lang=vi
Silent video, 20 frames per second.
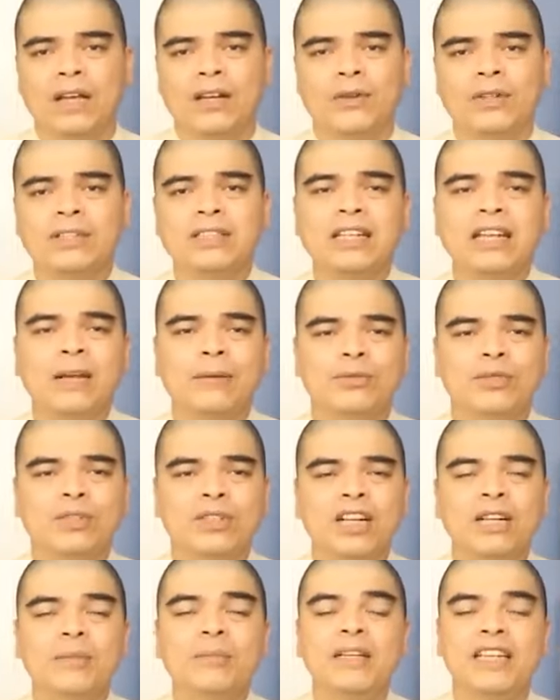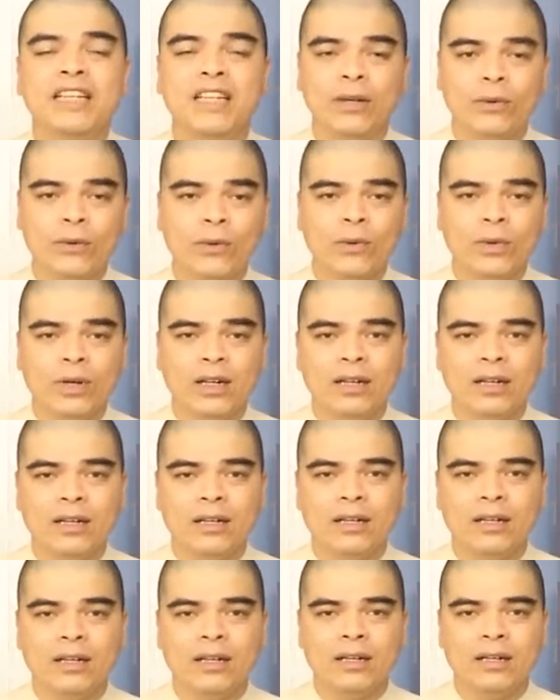nó sẽ làm cho cây bị héo úa
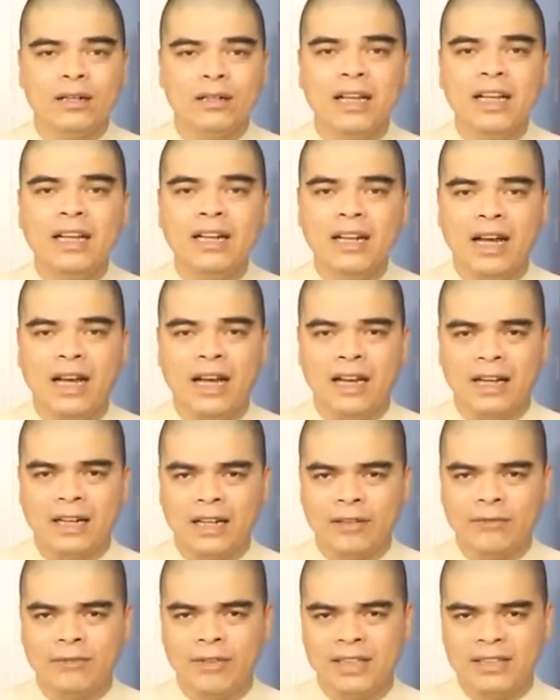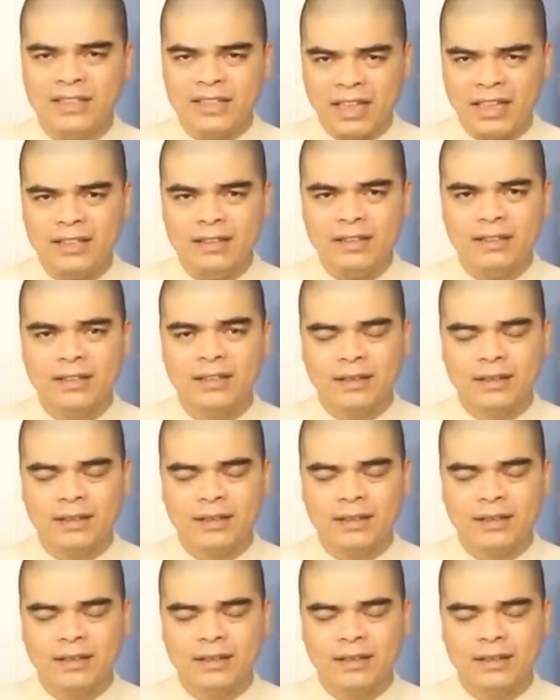nên là cần phải tránh